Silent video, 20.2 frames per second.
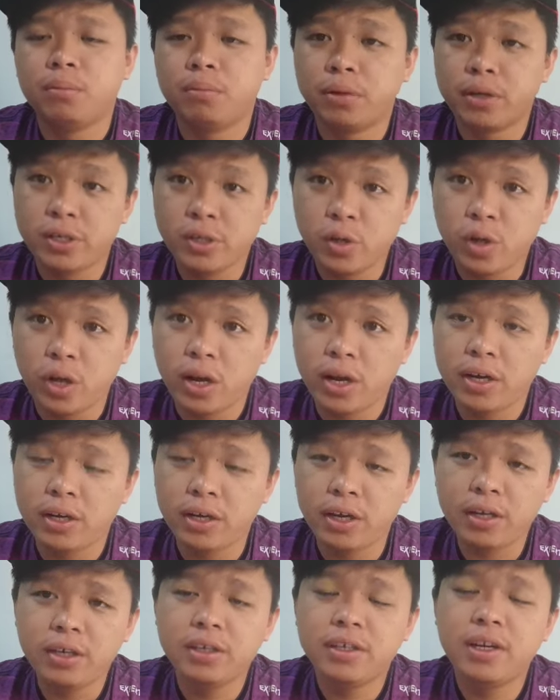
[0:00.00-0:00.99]

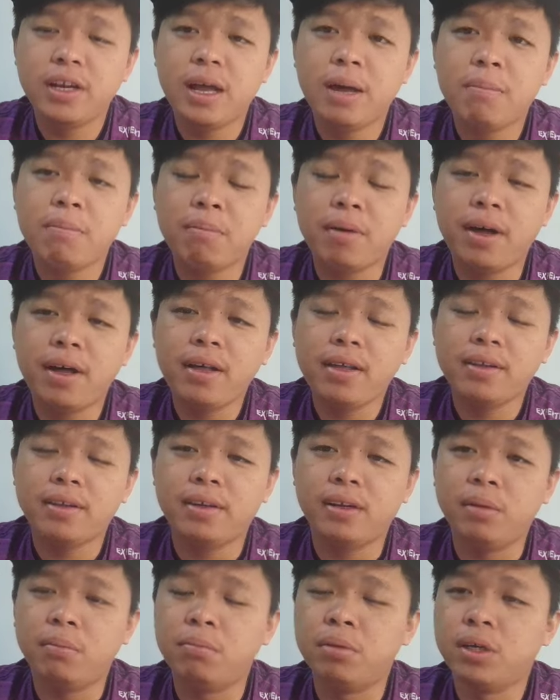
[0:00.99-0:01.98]
Persoalannya kenapa
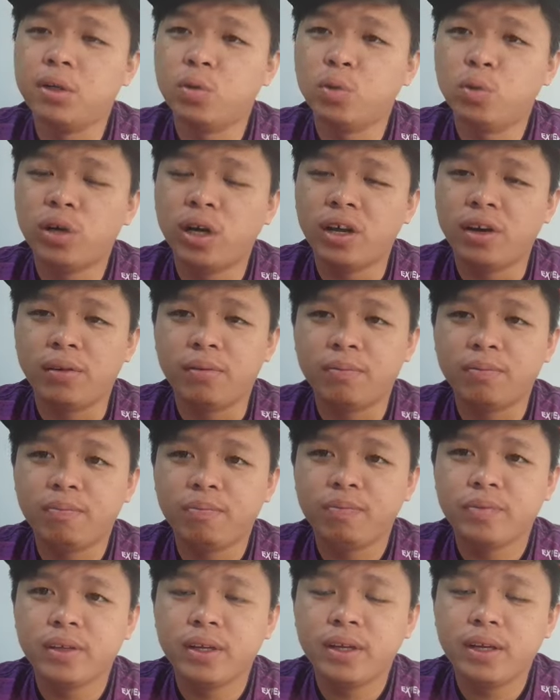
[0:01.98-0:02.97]
dibekukan?
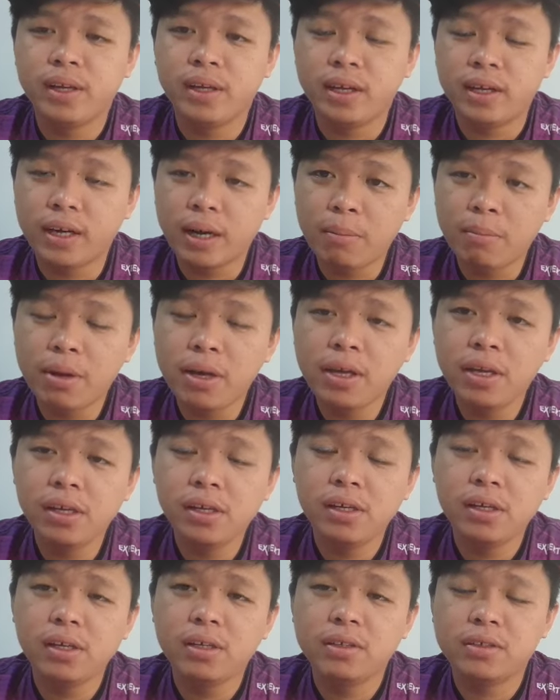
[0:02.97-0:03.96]

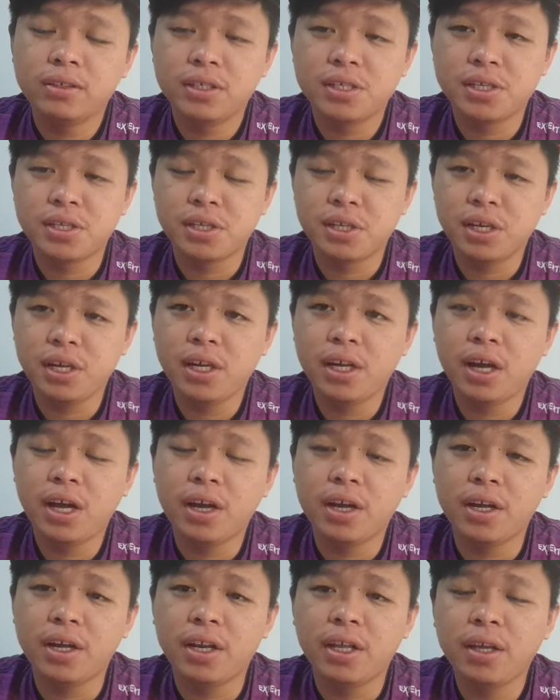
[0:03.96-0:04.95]
Ramai
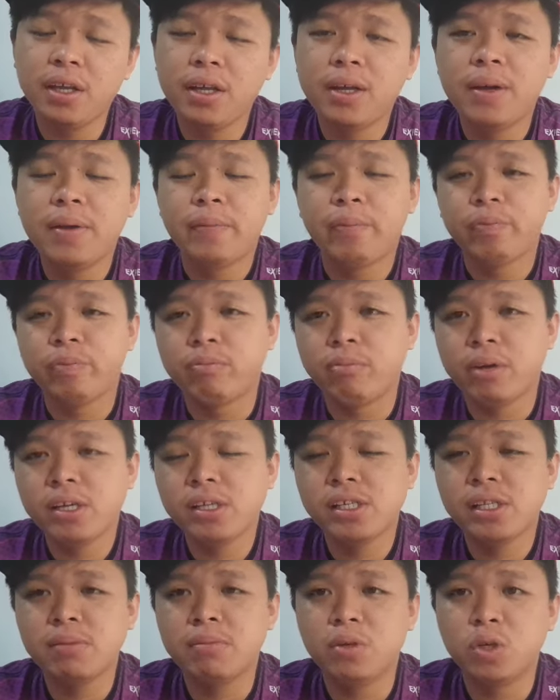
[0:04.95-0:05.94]
sehingga hari ini
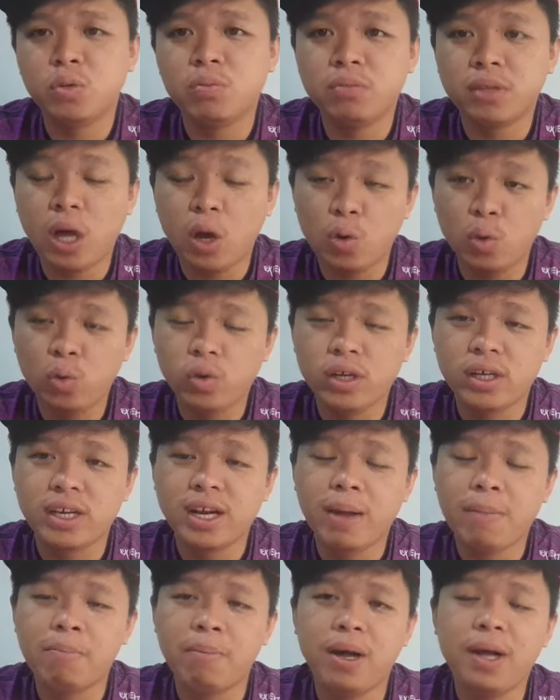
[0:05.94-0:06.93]
masih belum tahu
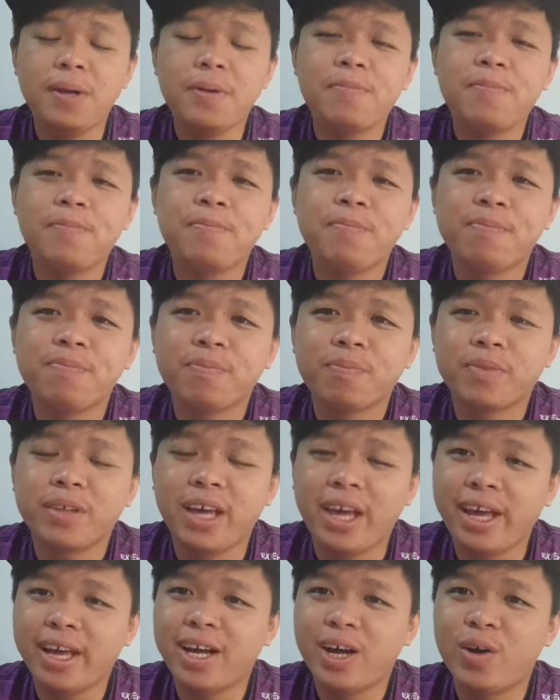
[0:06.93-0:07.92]
kenapa
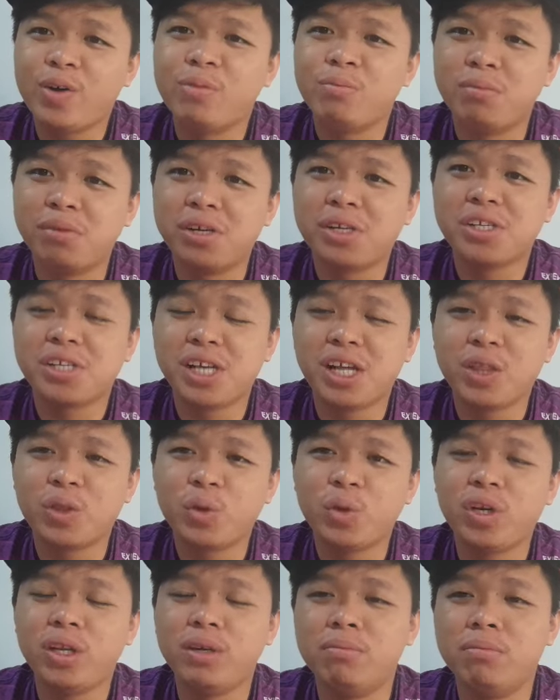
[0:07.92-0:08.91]
account
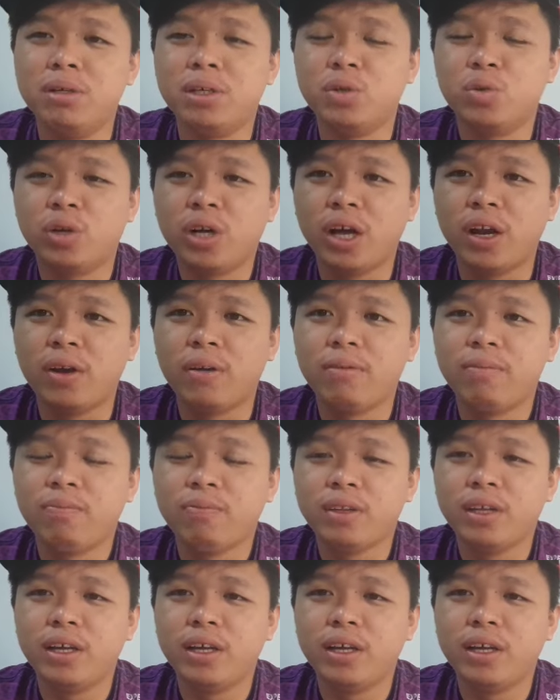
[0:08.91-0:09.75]
bersatu dibekukan.